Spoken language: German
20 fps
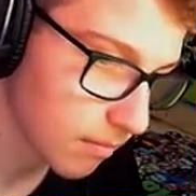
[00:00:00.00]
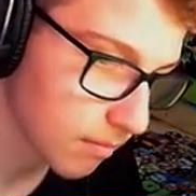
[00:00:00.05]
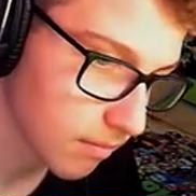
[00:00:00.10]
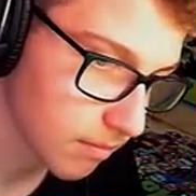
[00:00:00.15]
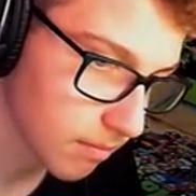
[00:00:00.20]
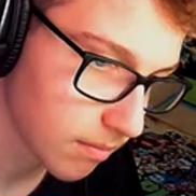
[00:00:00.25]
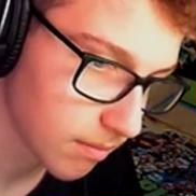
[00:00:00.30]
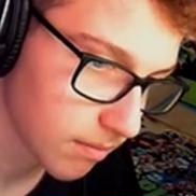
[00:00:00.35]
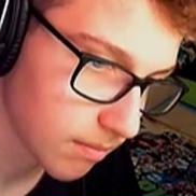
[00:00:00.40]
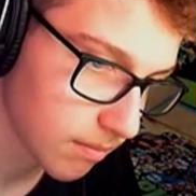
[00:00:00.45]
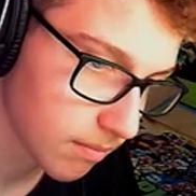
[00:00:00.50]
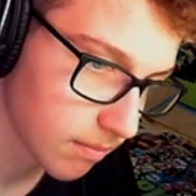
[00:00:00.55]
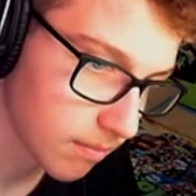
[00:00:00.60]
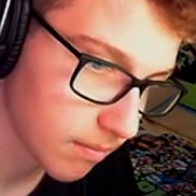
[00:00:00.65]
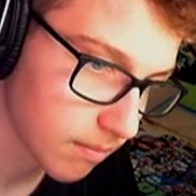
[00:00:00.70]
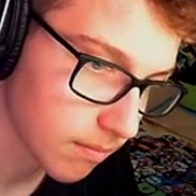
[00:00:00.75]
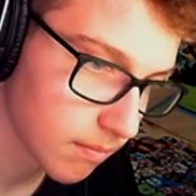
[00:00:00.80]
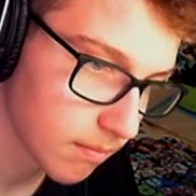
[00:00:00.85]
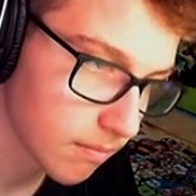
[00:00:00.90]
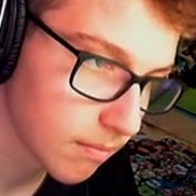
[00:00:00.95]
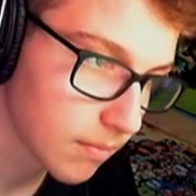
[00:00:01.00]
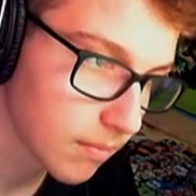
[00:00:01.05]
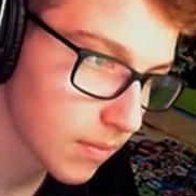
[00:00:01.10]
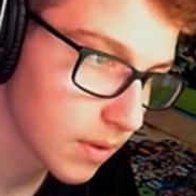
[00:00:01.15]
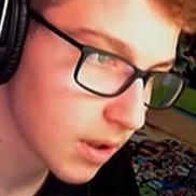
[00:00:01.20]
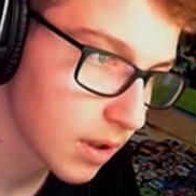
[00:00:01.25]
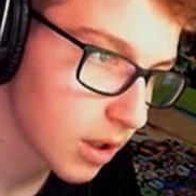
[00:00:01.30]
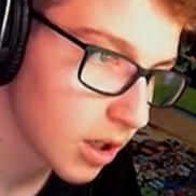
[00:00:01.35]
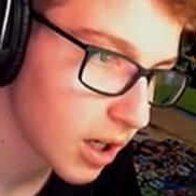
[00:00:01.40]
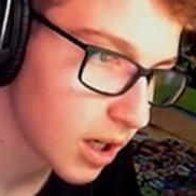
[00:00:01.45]
Ich glaube, man kann ja auch... Ich
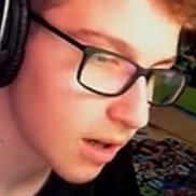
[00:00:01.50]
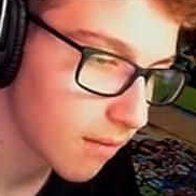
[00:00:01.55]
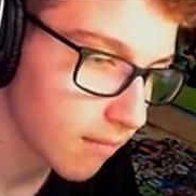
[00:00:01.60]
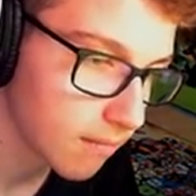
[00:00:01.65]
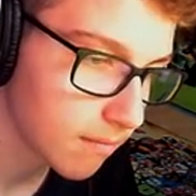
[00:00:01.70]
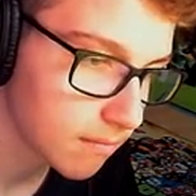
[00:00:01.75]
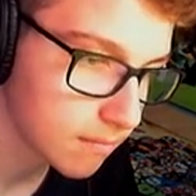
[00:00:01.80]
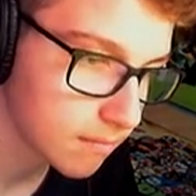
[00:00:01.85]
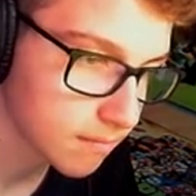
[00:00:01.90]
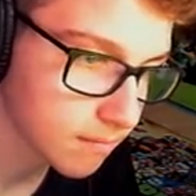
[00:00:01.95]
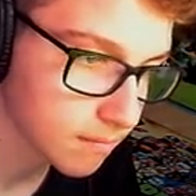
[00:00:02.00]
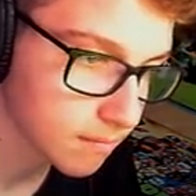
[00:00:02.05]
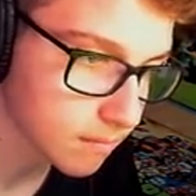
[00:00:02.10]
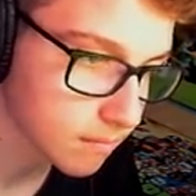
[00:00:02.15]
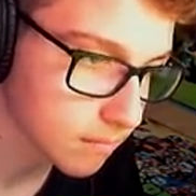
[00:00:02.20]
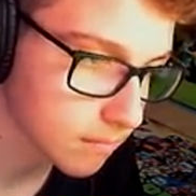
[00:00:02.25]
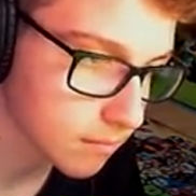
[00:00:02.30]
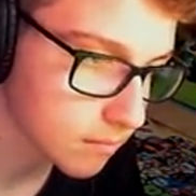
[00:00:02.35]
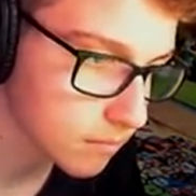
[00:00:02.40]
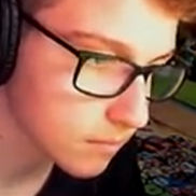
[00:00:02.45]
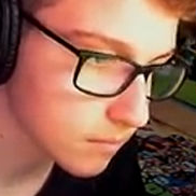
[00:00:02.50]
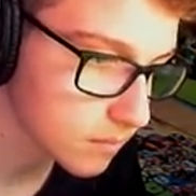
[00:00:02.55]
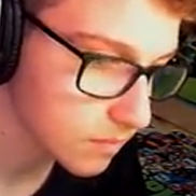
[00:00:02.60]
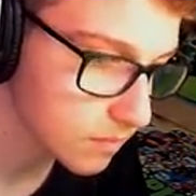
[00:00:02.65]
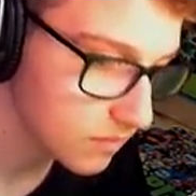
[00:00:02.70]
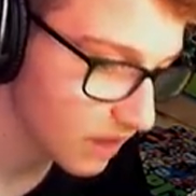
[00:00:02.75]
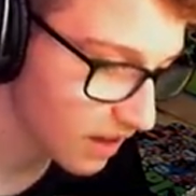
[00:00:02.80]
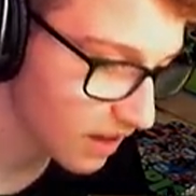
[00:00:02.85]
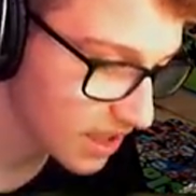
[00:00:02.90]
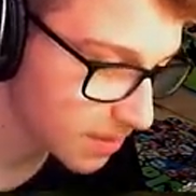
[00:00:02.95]
glaube, man kann im Endeffekt hochstehen. Ja,
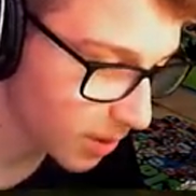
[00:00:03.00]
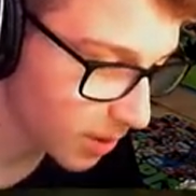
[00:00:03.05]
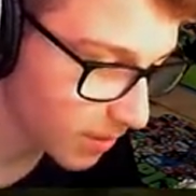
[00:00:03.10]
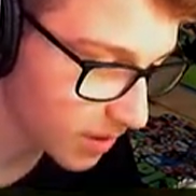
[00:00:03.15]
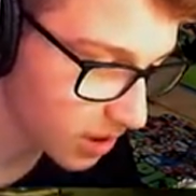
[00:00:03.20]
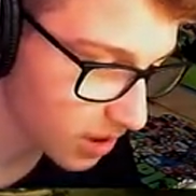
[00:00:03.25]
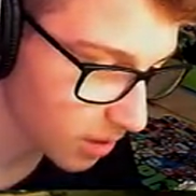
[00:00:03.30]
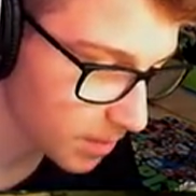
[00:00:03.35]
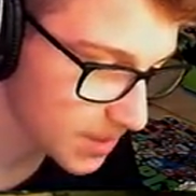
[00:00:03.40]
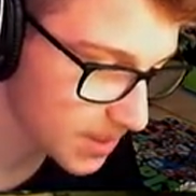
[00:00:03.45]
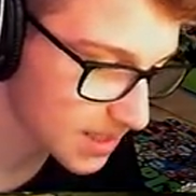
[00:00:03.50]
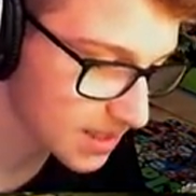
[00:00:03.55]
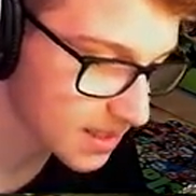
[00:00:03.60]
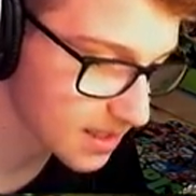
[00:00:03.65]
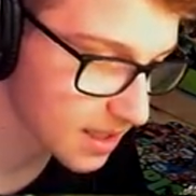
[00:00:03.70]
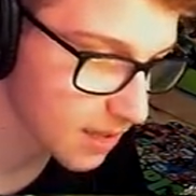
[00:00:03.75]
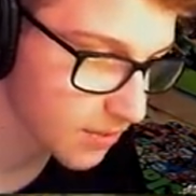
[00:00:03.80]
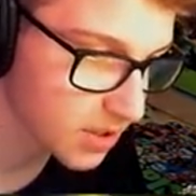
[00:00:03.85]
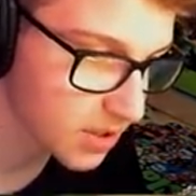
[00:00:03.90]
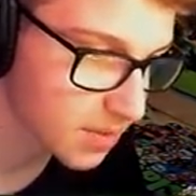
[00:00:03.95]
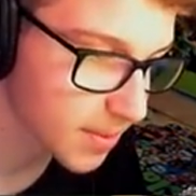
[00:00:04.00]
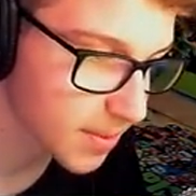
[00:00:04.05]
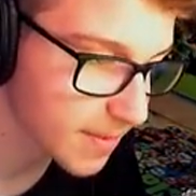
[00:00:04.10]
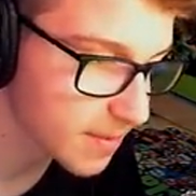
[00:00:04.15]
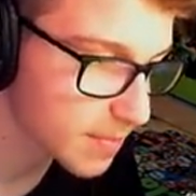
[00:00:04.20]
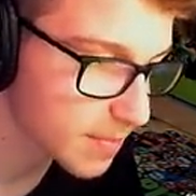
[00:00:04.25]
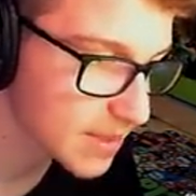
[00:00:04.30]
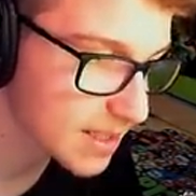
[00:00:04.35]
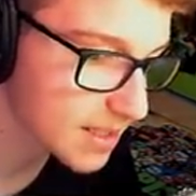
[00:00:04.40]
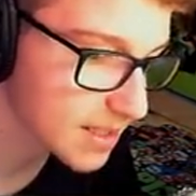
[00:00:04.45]
äh, jetzt brauchen wir noch ein bisschen Stuff. Jetzt brauchen wir ein
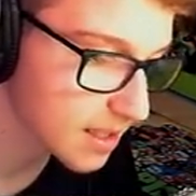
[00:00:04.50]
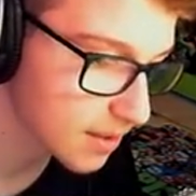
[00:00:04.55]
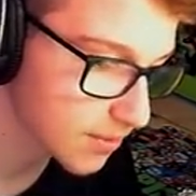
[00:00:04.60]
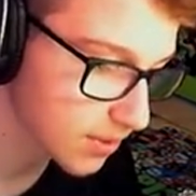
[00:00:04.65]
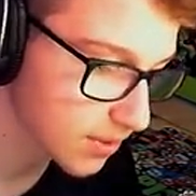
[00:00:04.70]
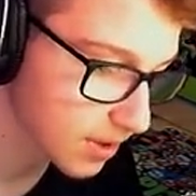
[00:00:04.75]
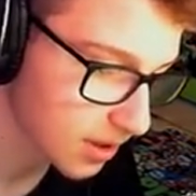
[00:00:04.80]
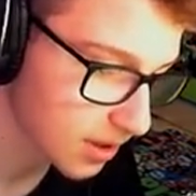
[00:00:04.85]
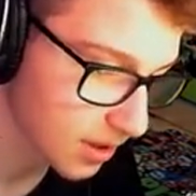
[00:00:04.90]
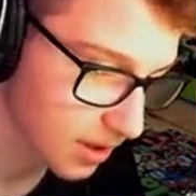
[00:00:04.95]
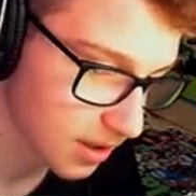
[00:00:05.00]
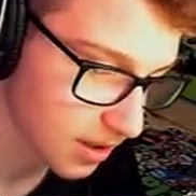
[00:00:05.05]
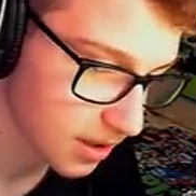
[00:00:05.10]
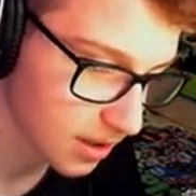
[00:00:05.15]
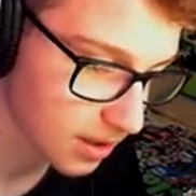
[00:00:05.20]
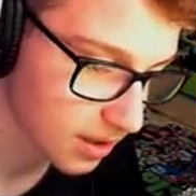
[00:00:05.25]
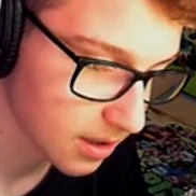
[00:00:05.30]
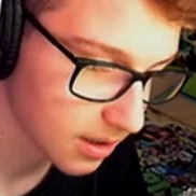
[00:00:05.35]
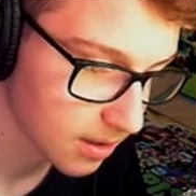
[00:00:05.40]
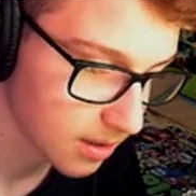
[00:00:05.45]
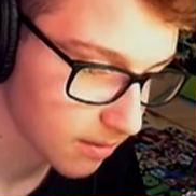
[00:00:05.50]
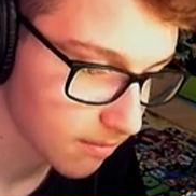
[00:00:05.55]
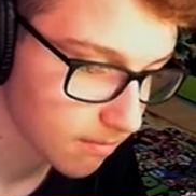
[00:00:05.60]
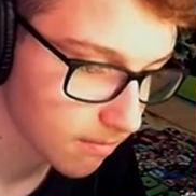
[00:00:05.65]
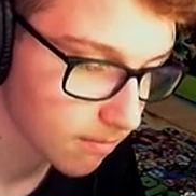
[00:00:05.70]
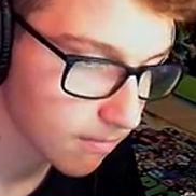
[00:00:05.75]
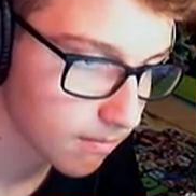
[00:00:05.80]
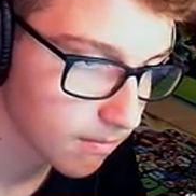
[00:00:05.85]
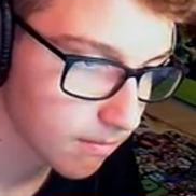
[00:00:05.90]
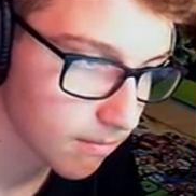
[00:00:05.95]
bisschen Stuff. Ja,
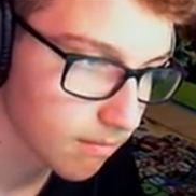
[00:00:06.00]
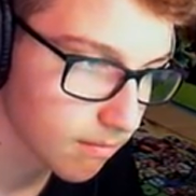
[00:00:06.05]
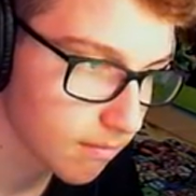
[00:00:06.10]
warte, Jörn.